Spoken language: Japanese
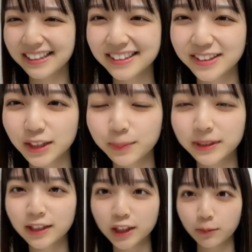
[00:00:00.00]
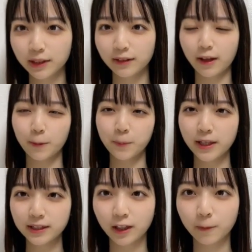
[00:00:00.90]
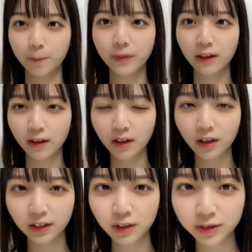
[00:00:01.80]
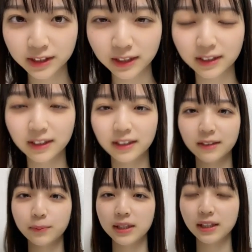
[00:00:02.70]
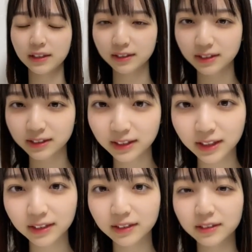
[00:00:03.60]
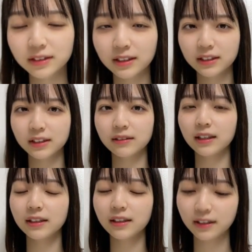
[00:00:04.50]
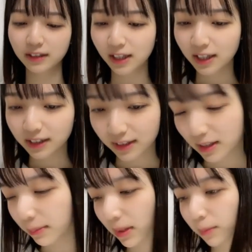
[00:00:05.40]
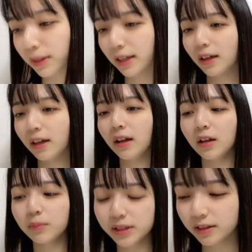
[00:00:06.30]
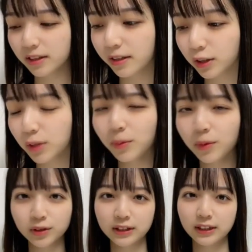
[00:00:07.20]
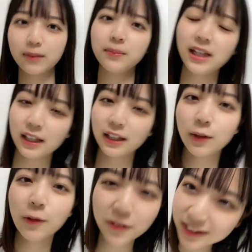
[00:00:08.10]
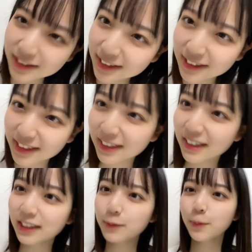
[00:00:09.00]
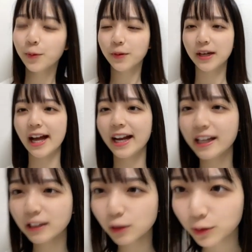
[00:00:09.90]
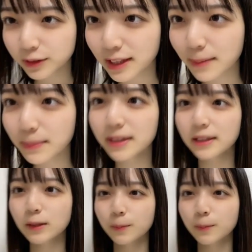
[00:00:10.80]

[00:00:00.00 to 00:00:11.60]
明日とても楽しみなので皆さん気をつけて見に来てください来る方は DMM で見てくれる方もそして見ないけど応援してくれてる方もありがとうございます